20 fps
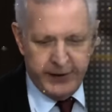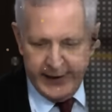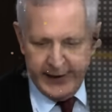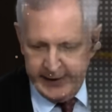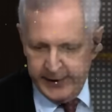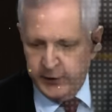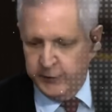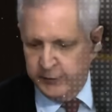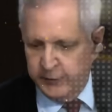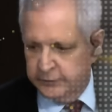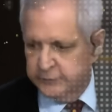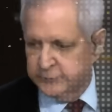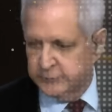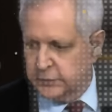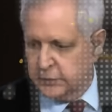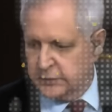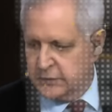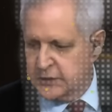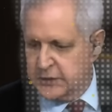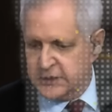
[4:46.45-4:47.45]
para
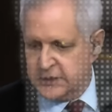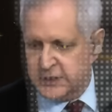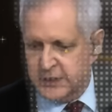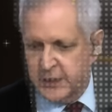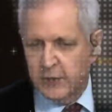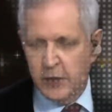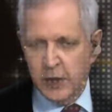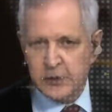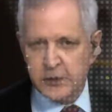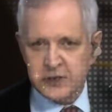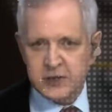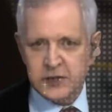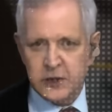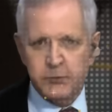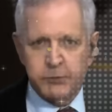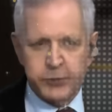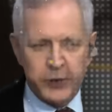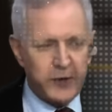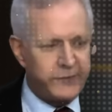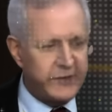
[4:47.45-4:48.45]
não dizer logo que
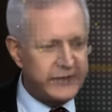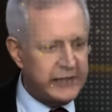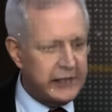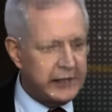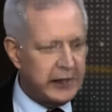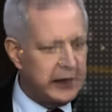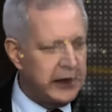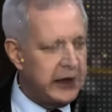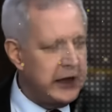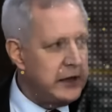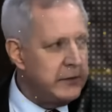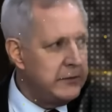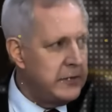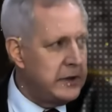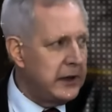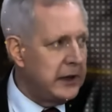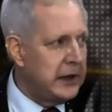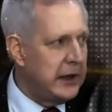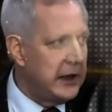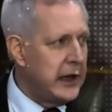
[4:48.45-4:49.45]
são prova de
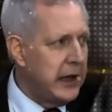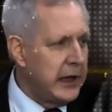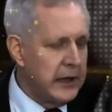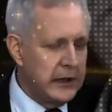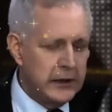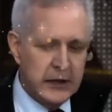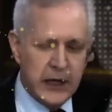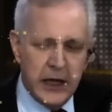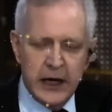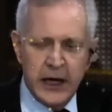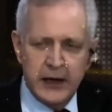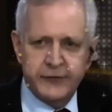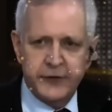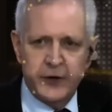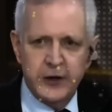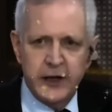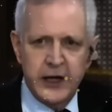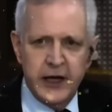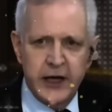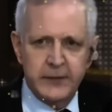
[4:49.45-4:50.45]
crime,
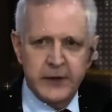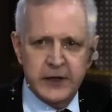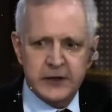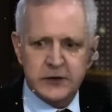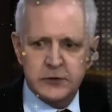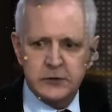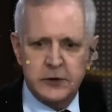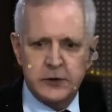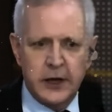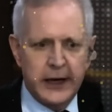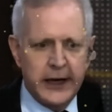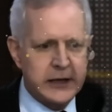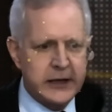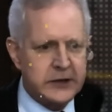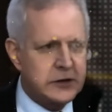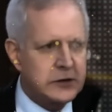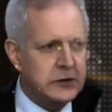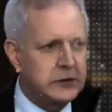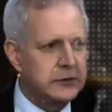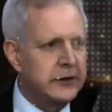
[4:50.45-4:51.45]
telefonemas com
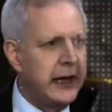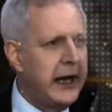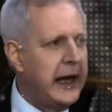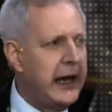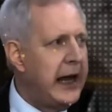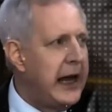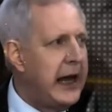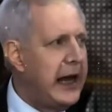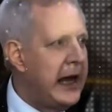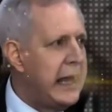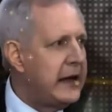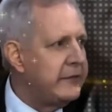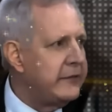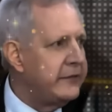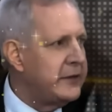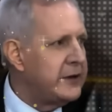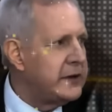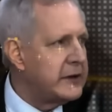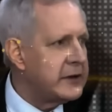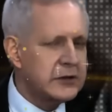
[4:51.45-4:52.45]
Aécio
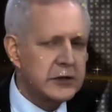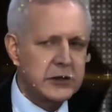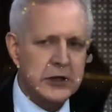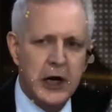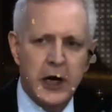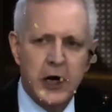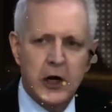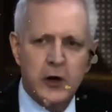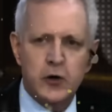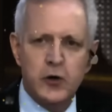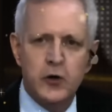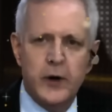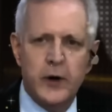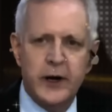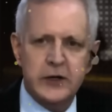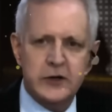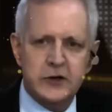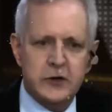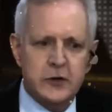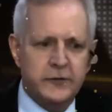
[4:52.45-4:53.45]
Neves,
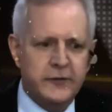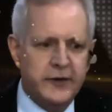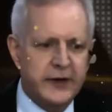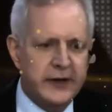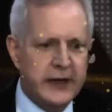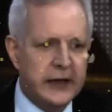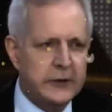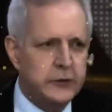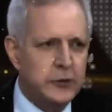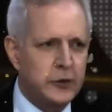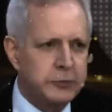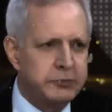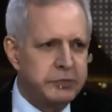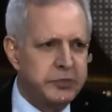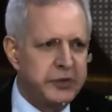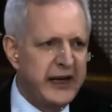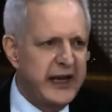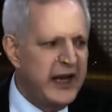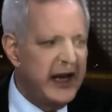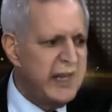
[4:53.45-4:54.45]
com o ex-governador
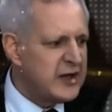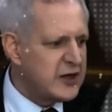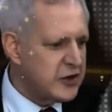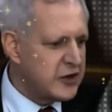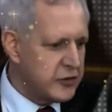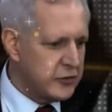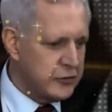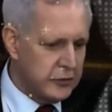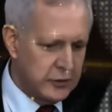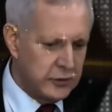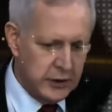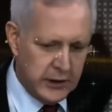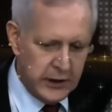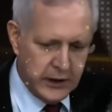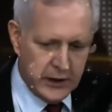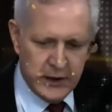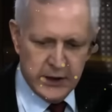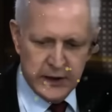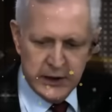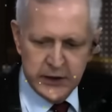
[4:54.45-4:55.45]
preso
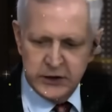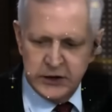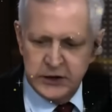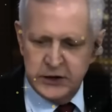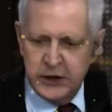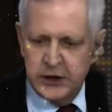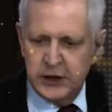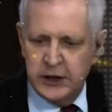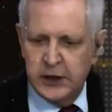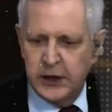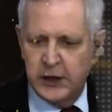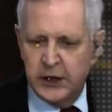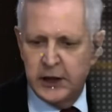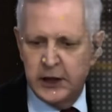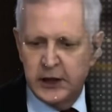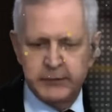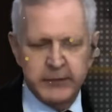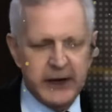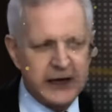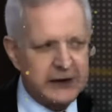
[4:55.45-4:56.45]

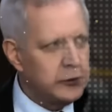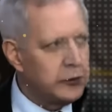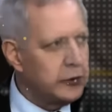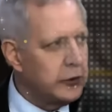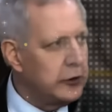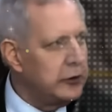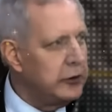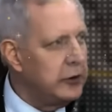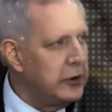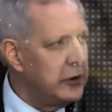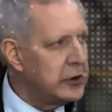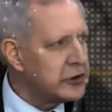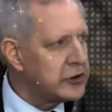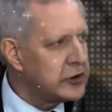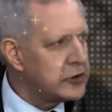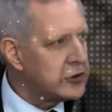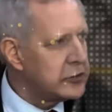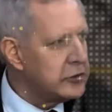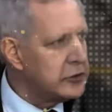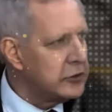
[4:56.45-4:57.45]
de Mato
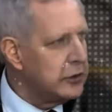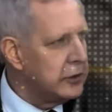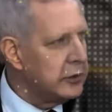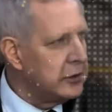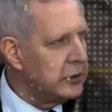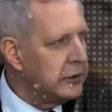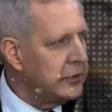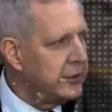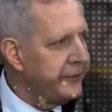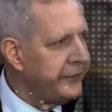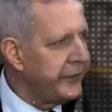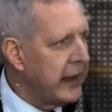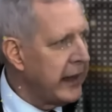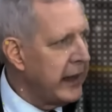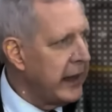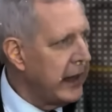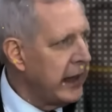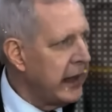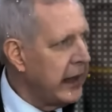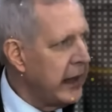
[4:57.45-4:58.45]
Grosso.
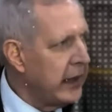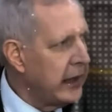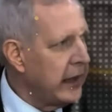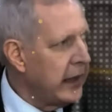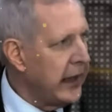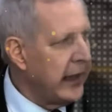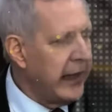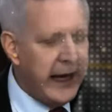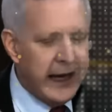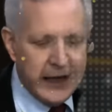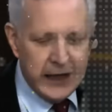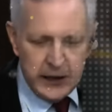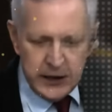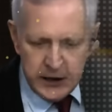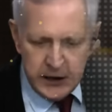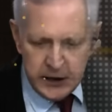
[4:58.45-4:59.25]
É